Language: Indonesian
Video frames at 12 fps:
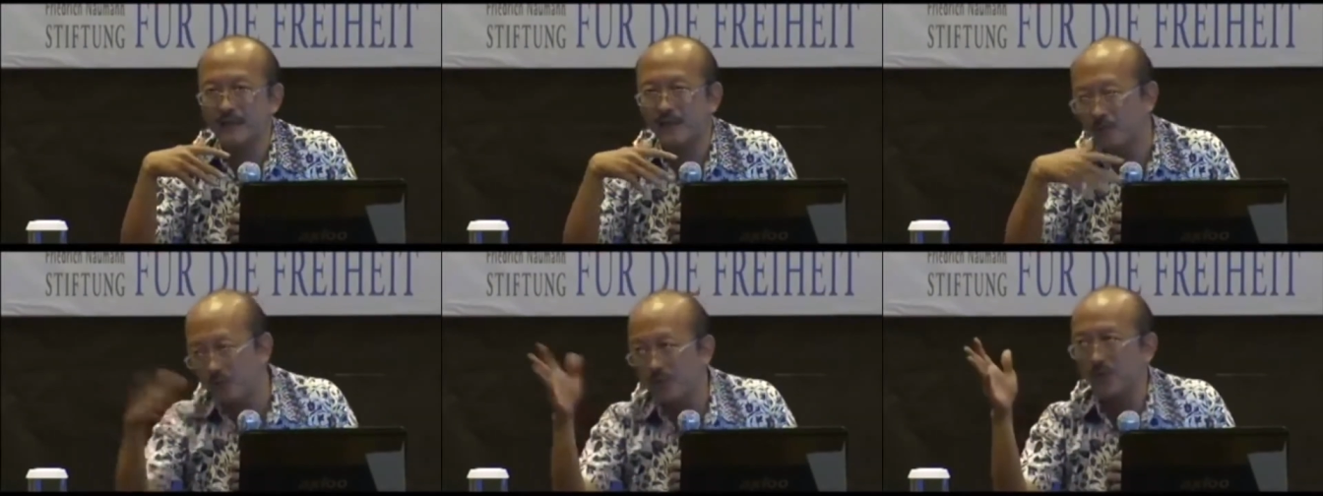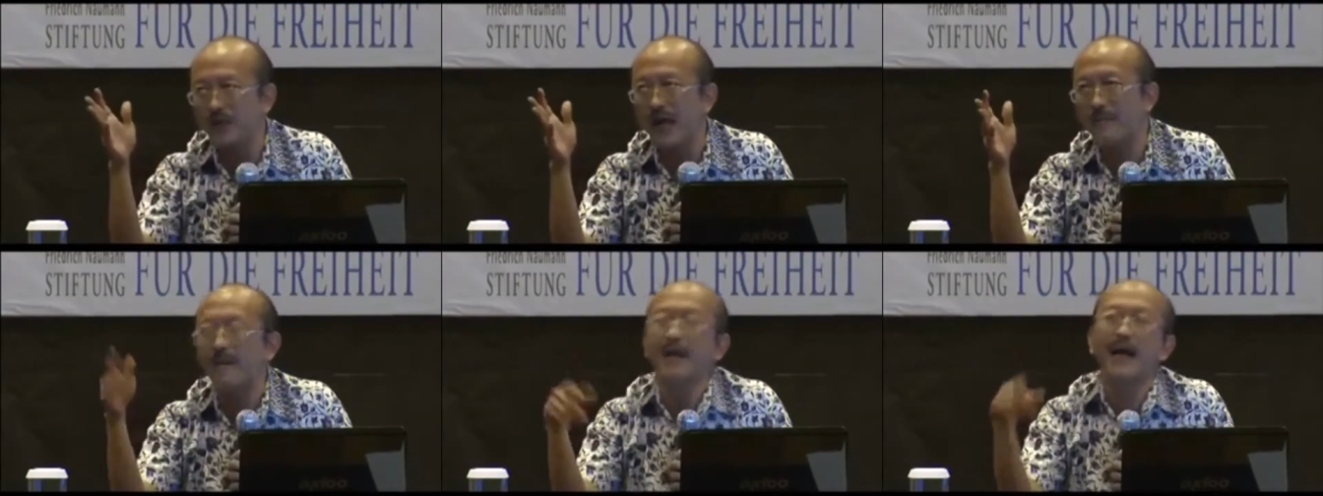10
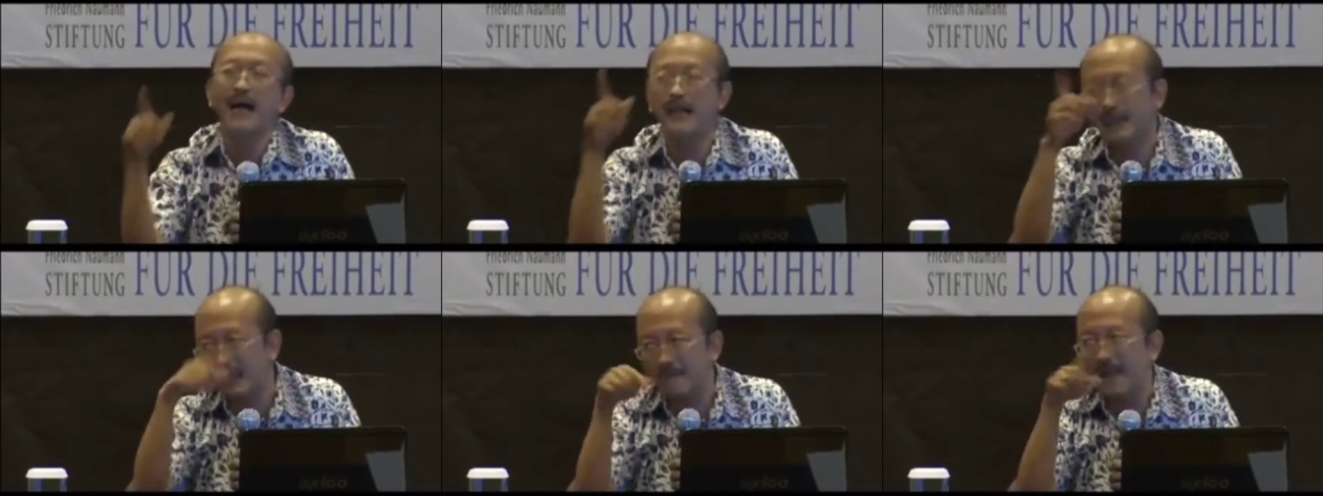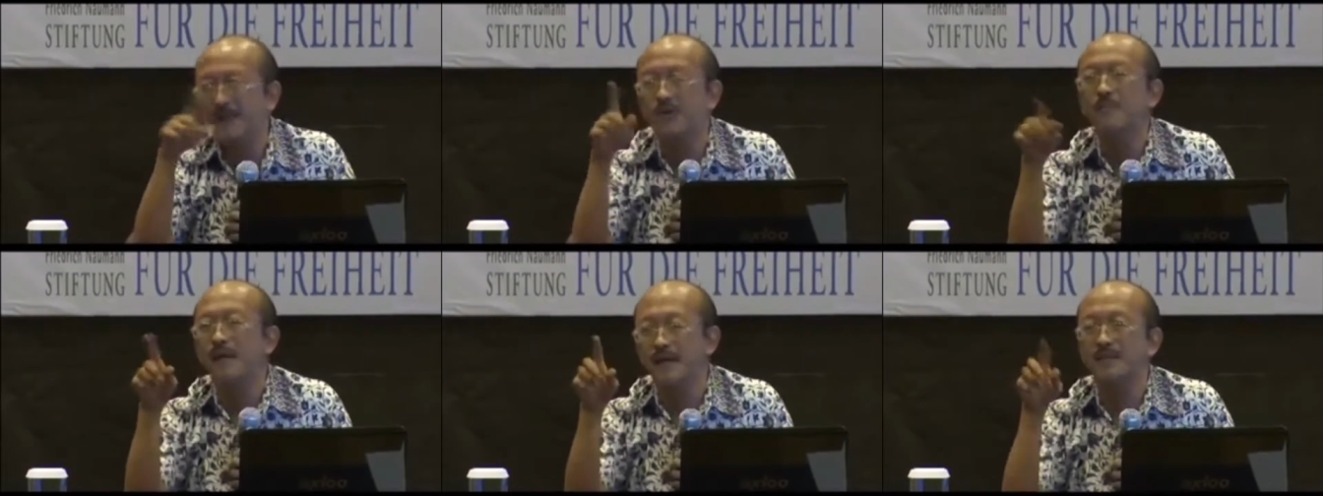juta, maka 600
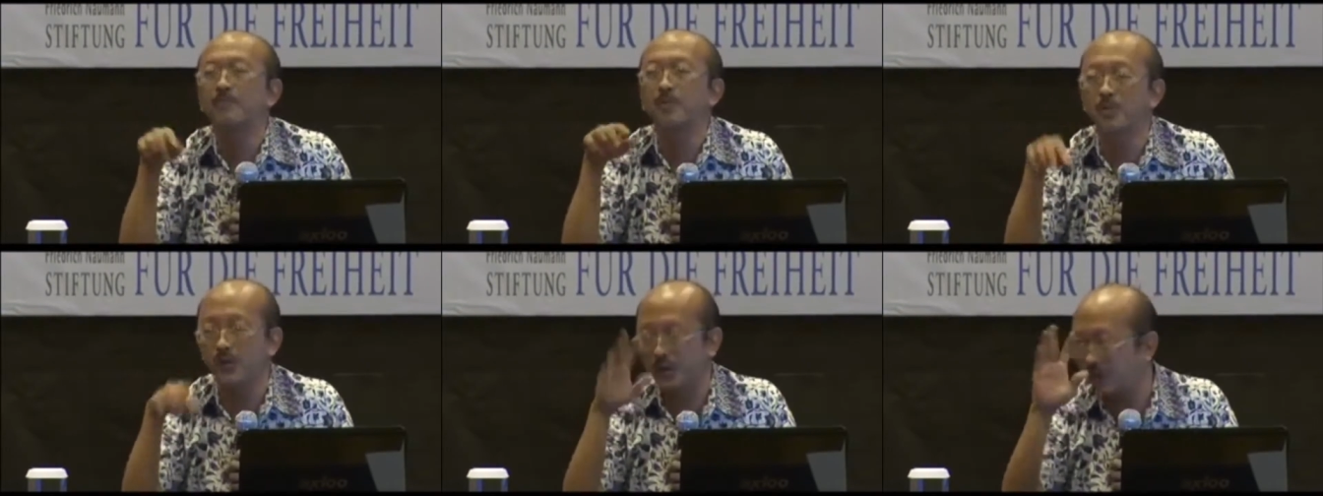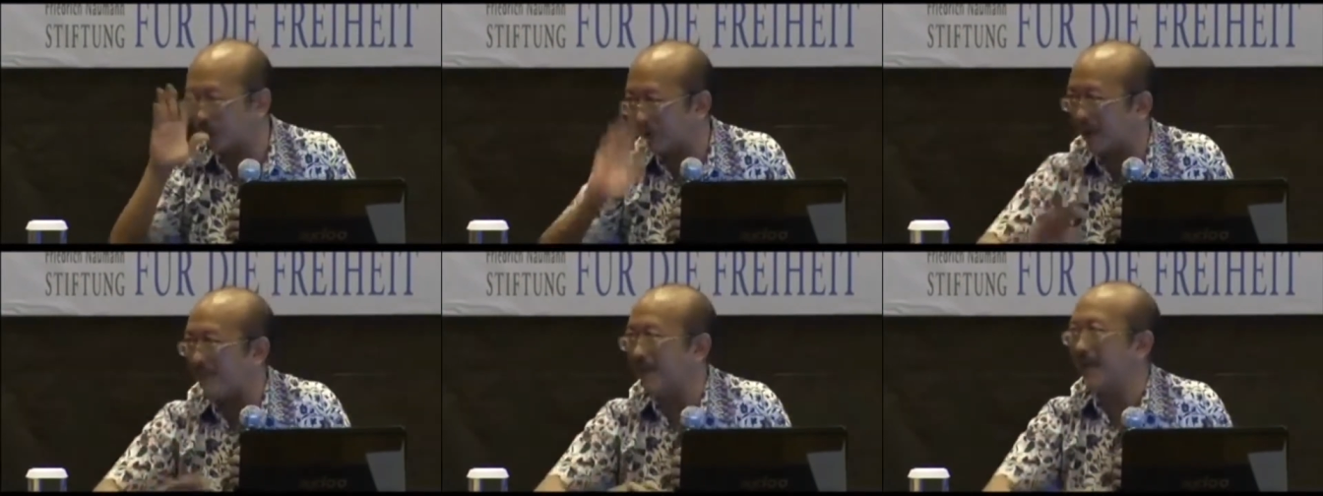bagi 10 itu
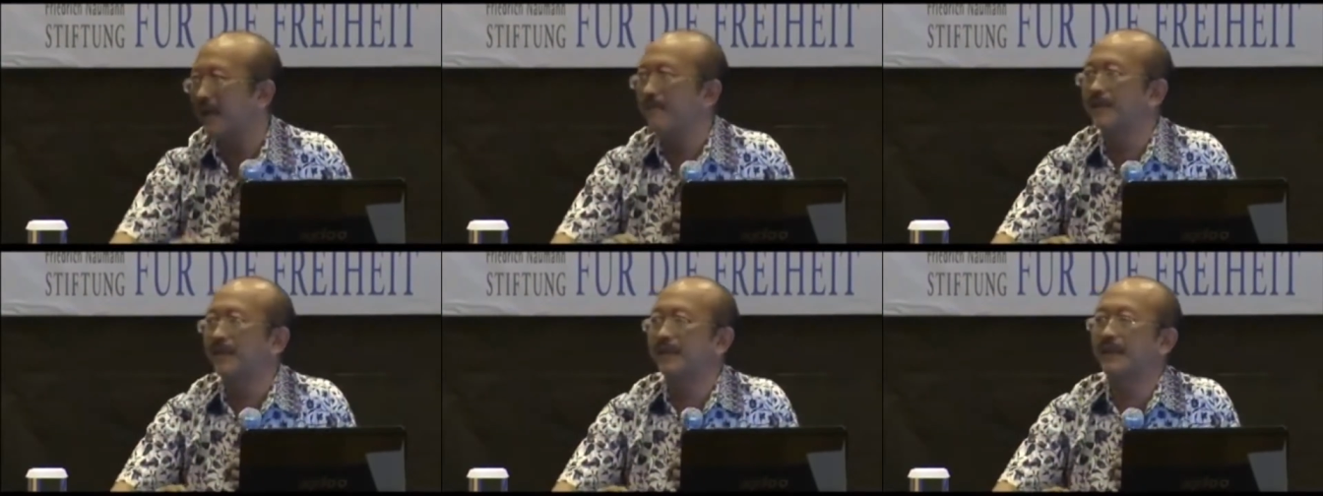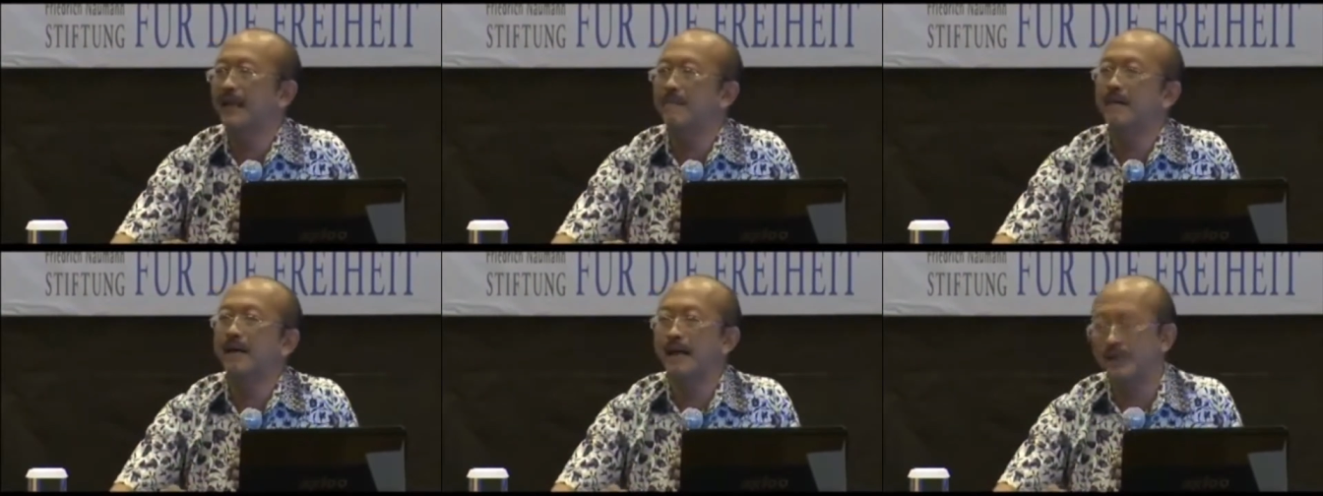namanya capital
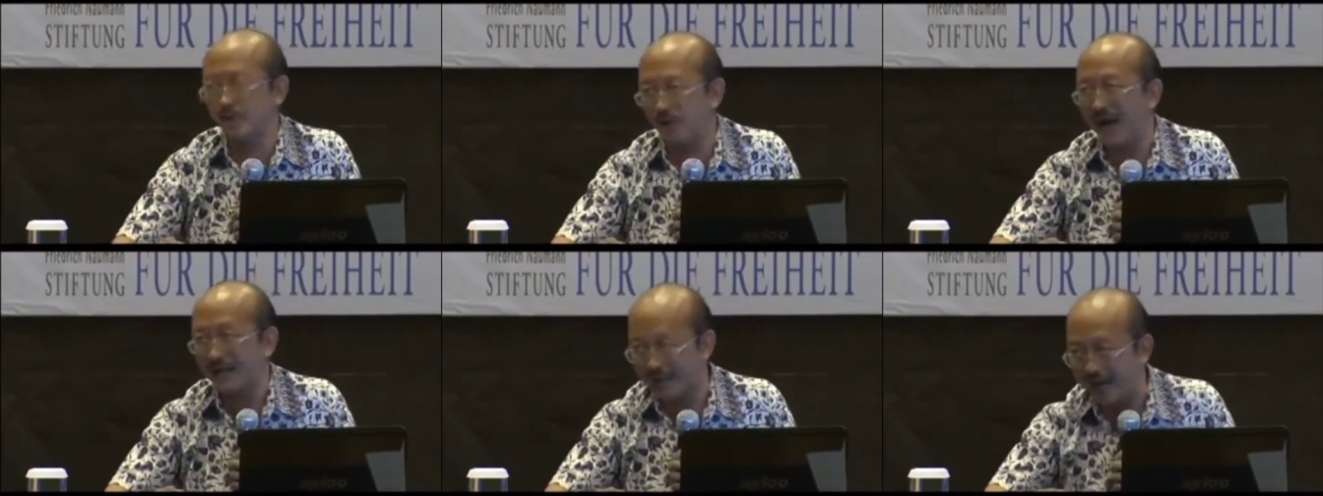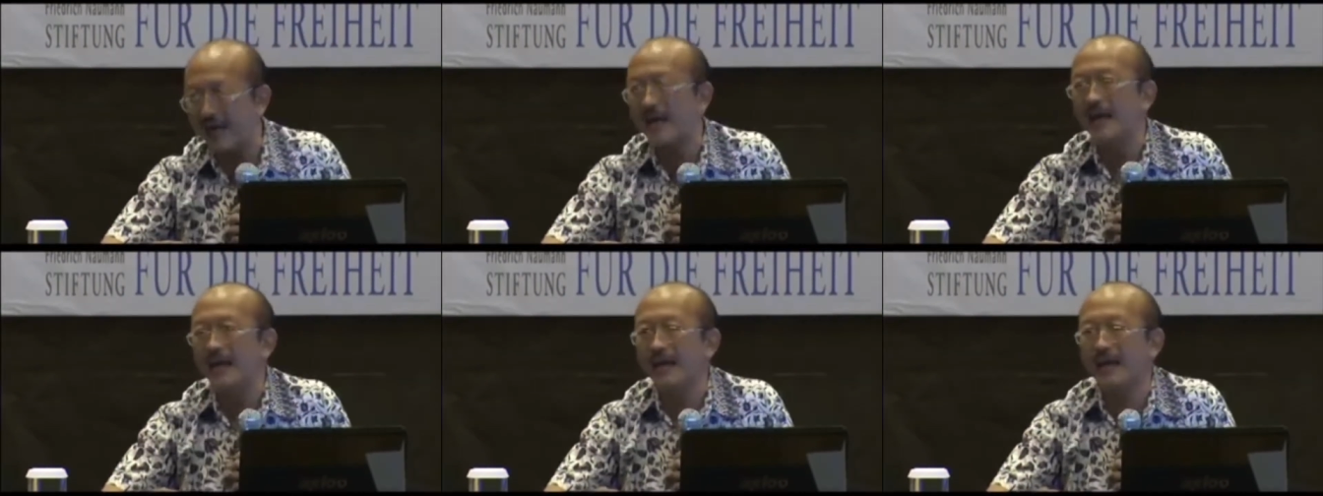income ratio
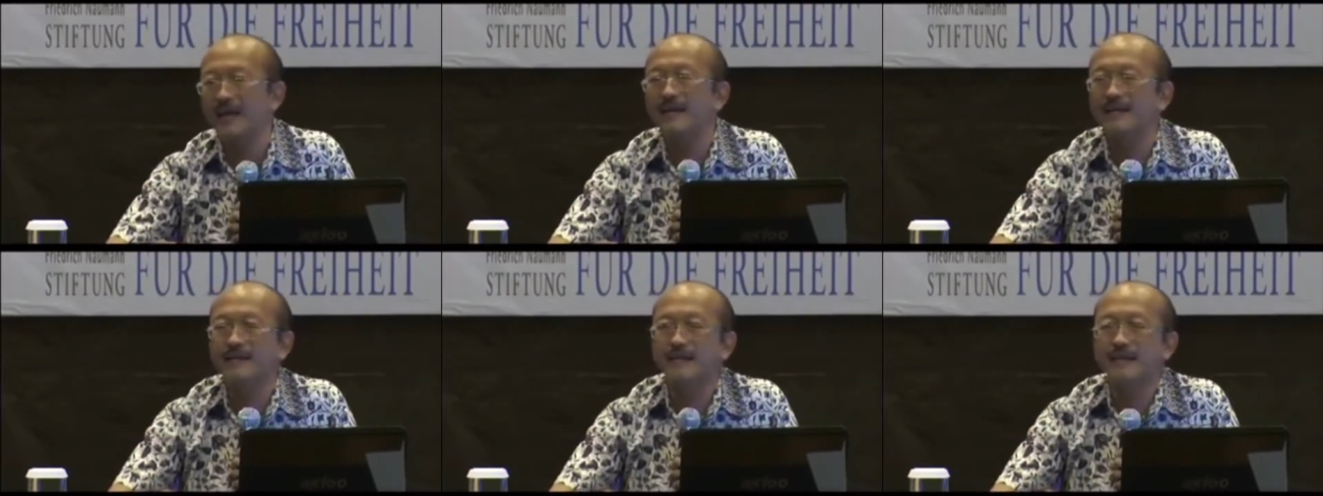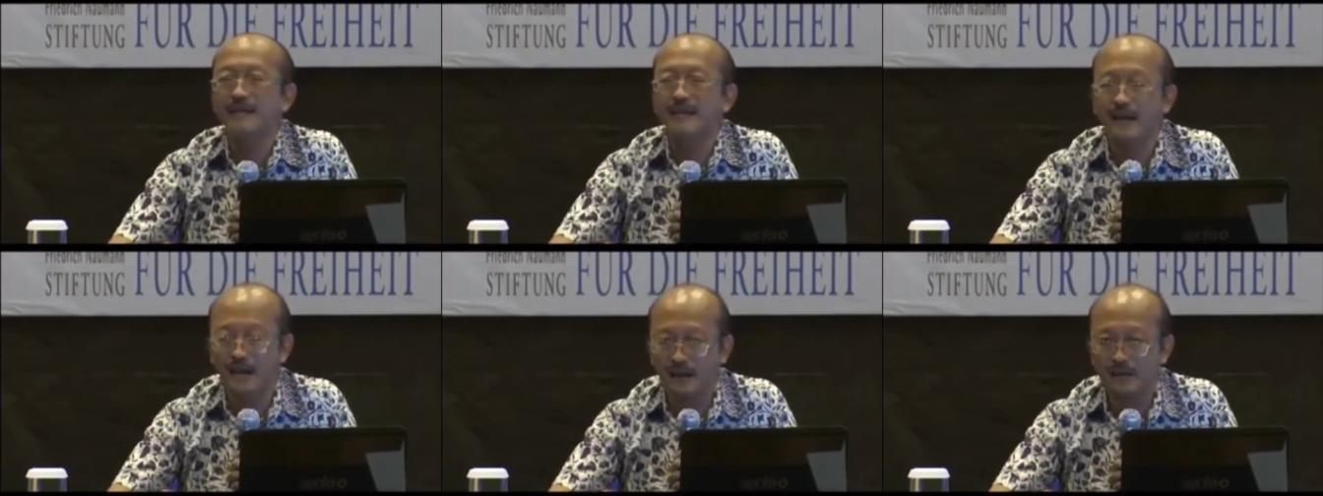Anda.
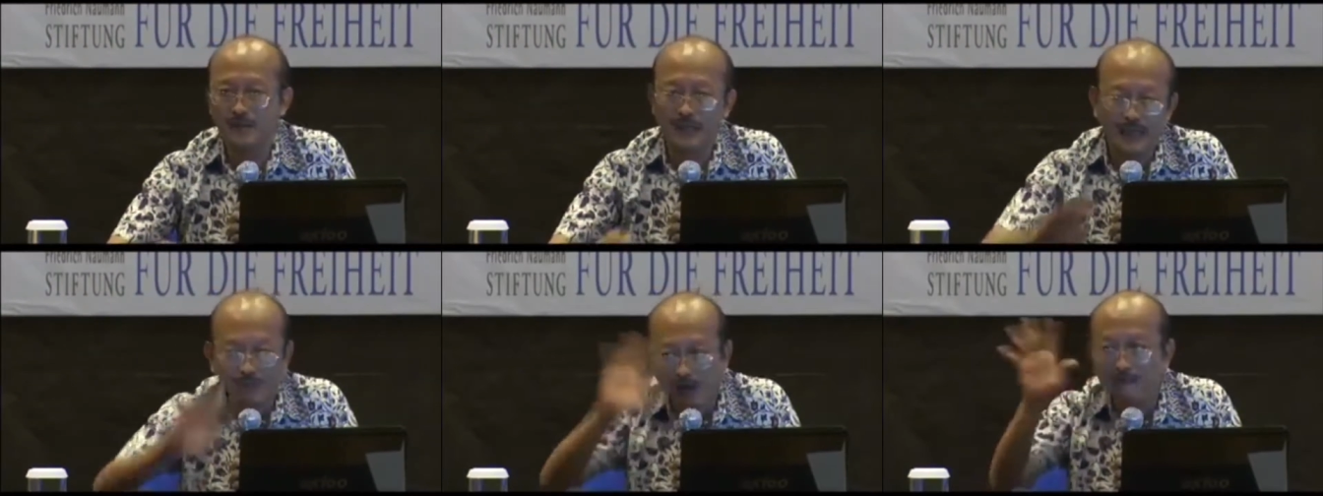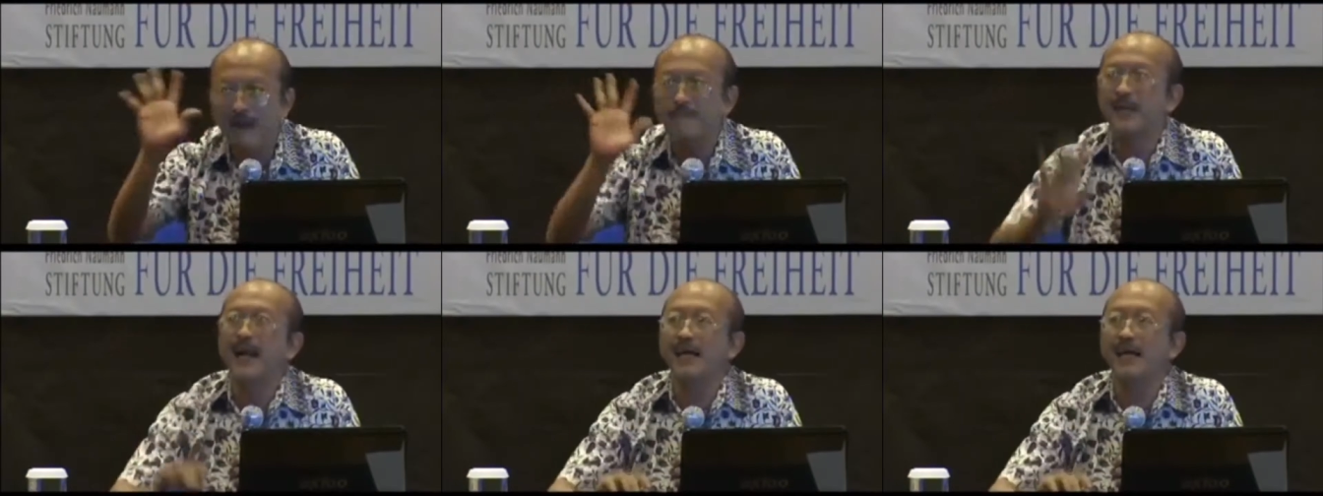Eh, demikian juga pabrik